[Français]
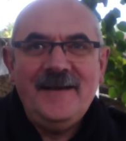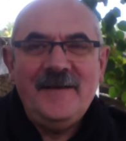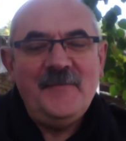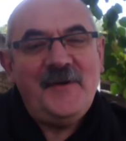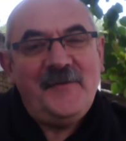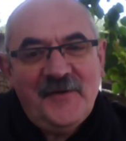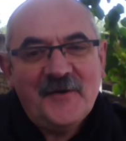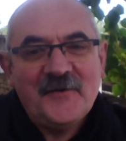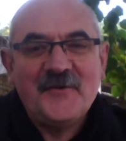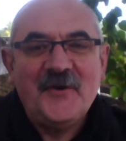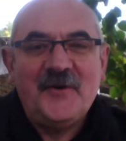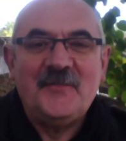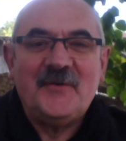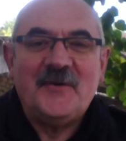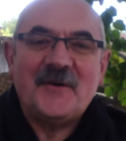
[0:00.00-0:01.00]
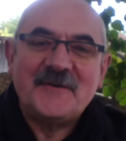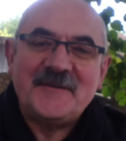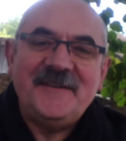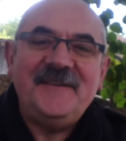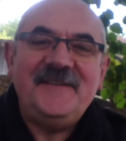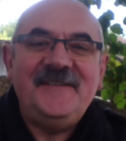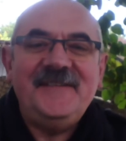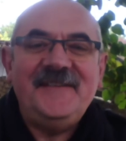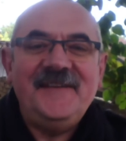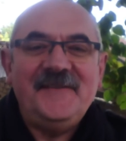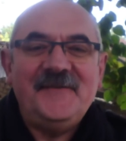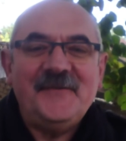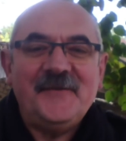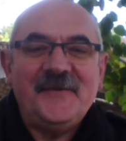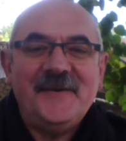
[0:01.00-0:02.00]
mais il fait encore beau. Alors j'ai décidé
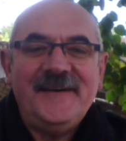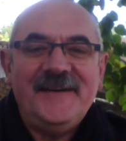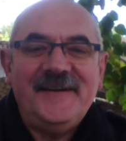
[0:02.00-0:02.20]
de,